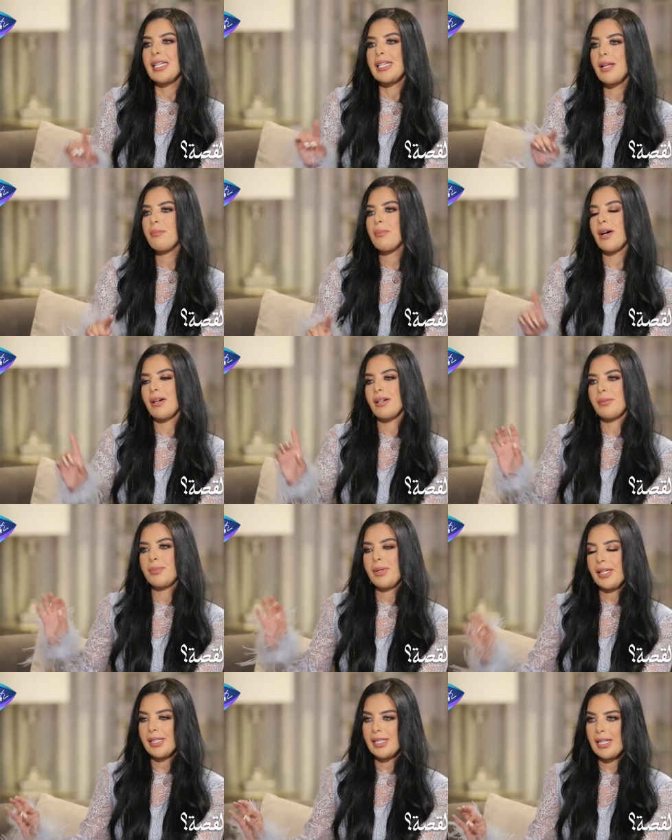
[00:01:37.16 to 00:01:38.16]
لما
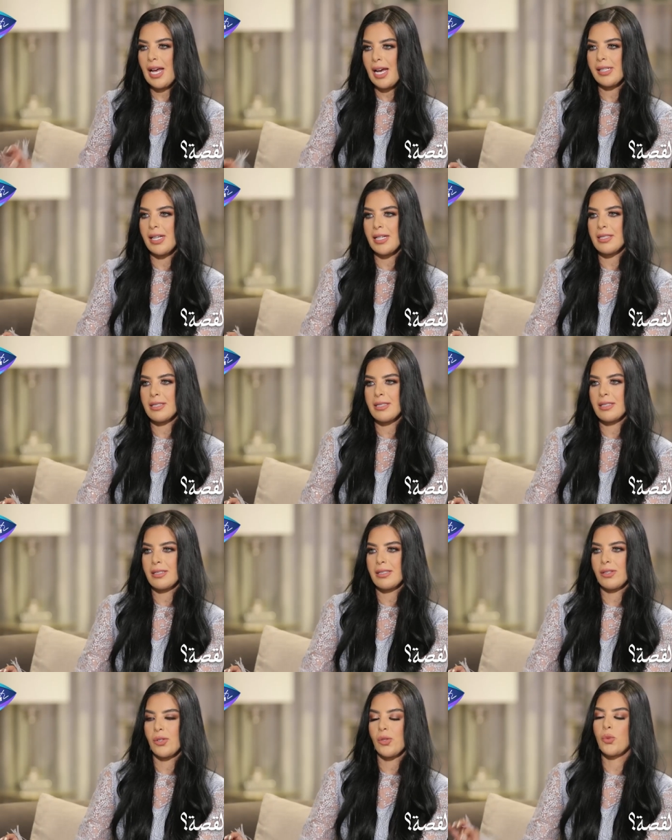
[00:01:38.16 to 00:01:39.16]
بحكي الحدث
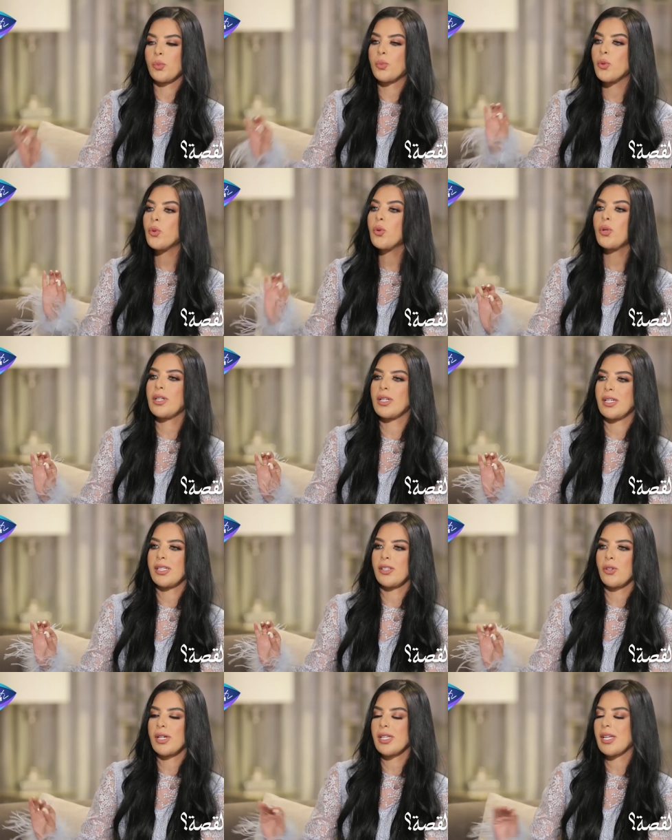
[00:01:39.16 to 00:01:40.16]
وبقول انه